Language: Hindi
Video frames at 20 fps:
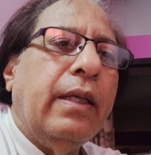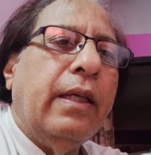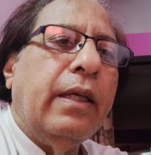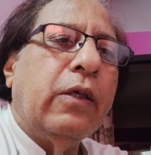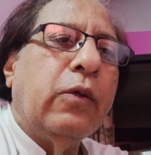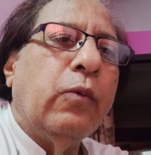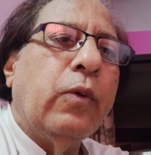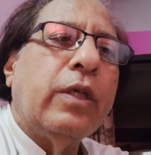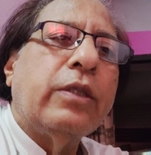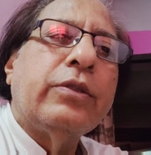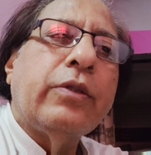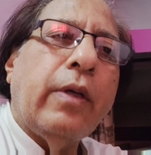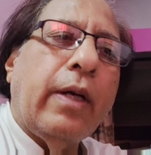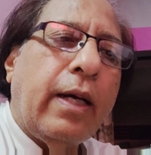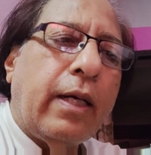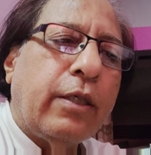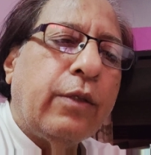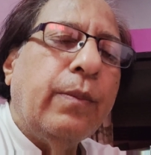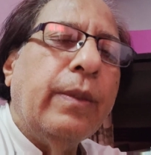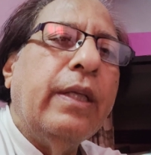एक वर्ष
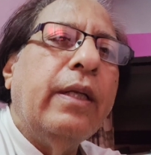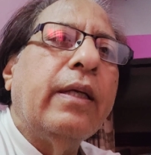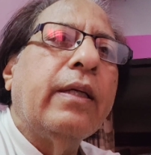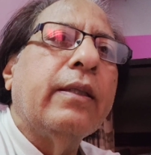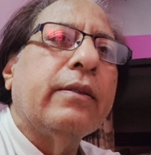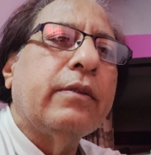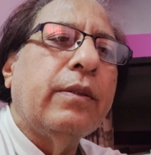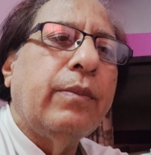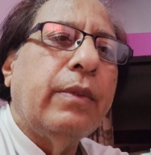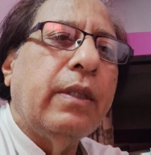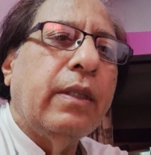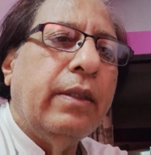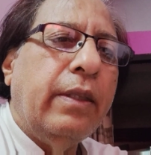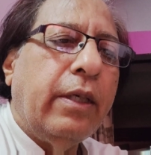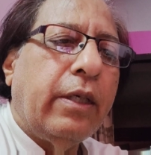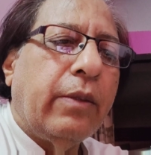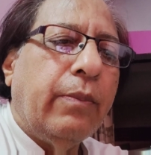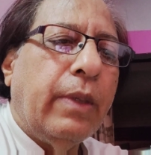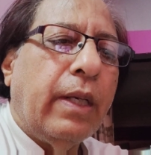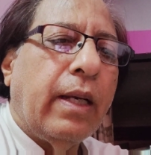आठ महीने का समय
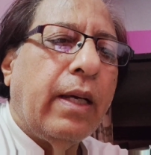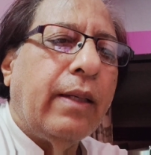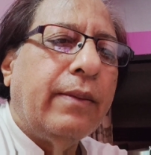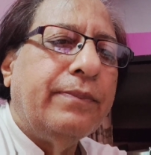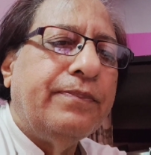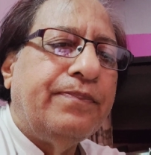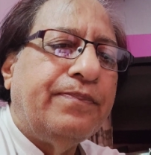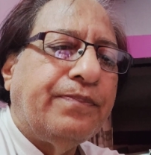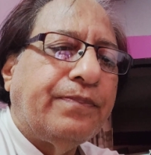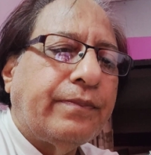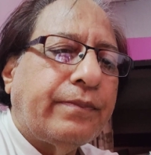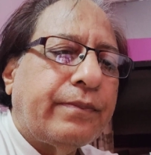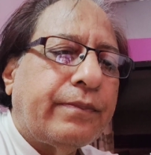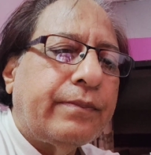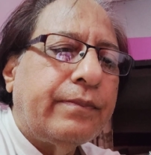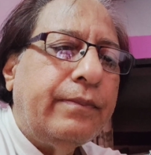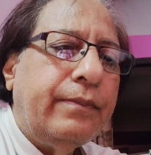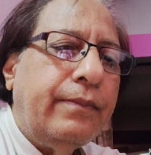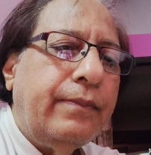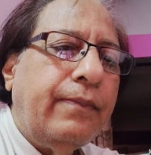अधिक मिला
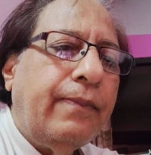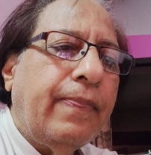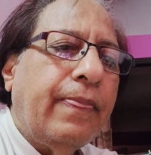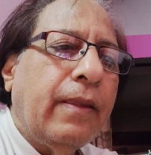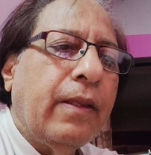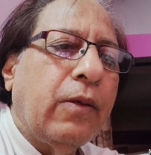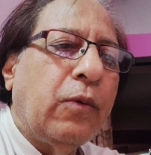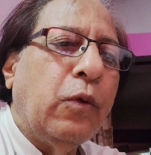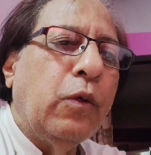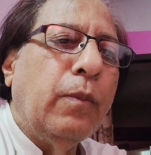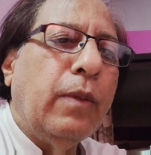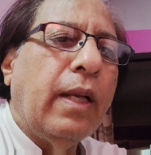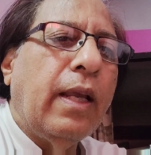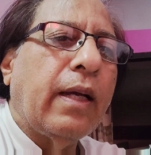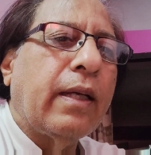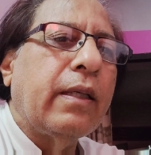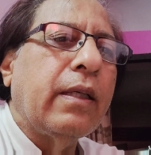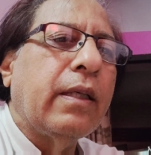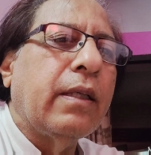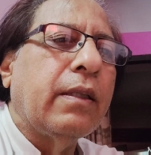कुल
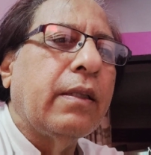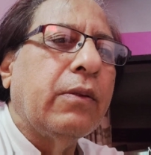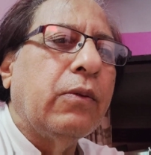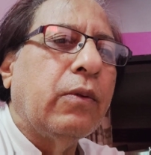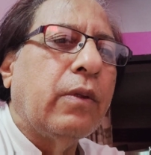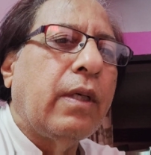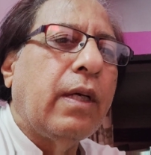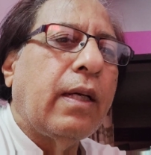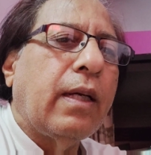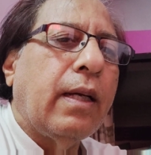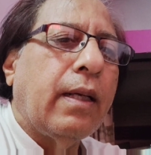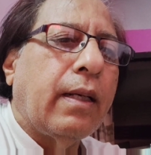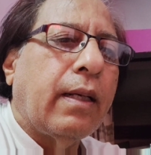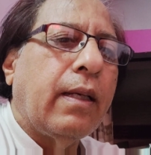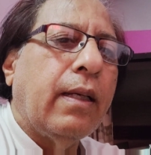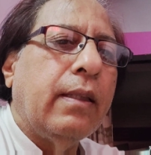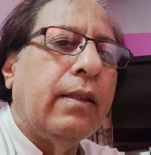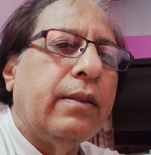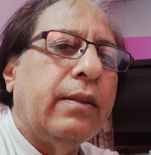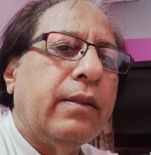मिलाकर उनका
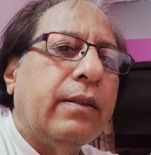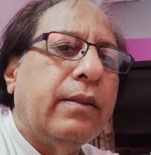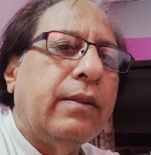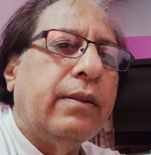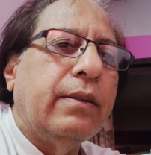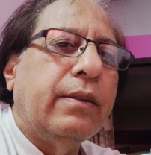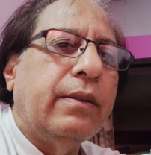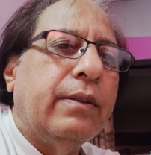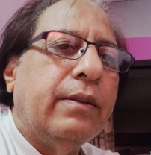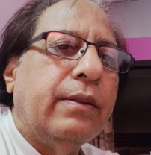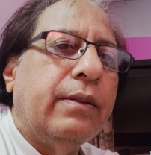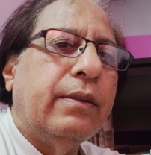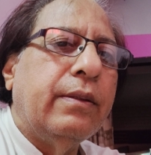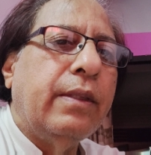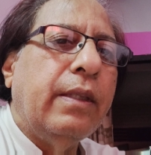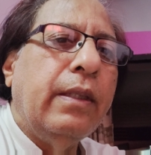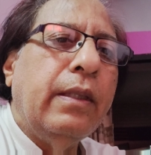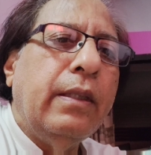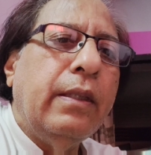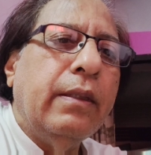कार्यकाल
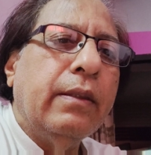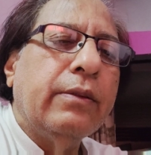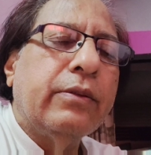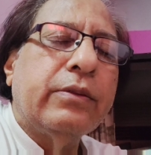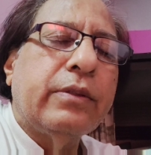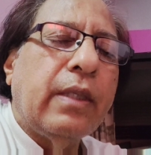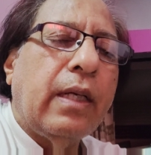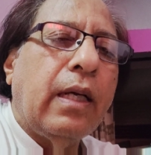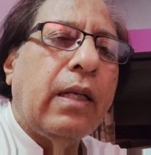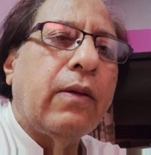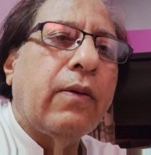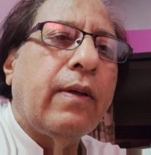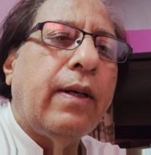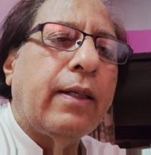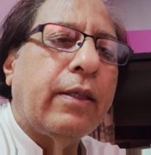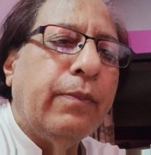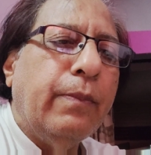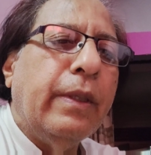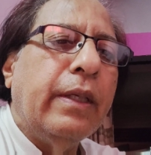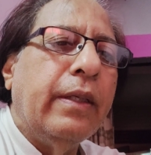तीन साल और
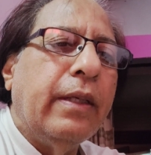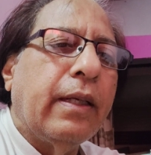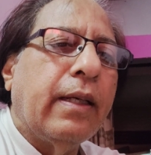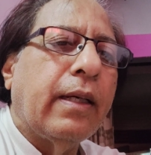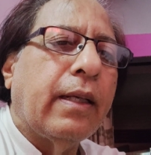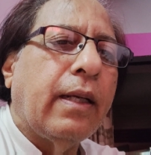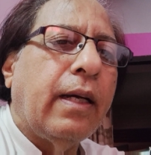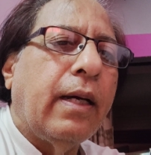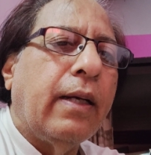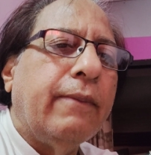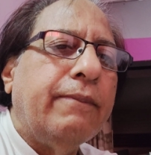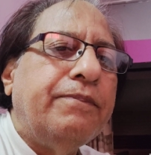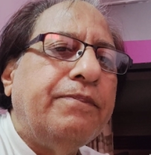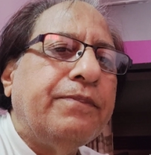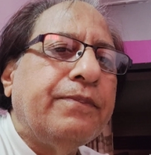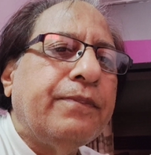आठ महीने का रहा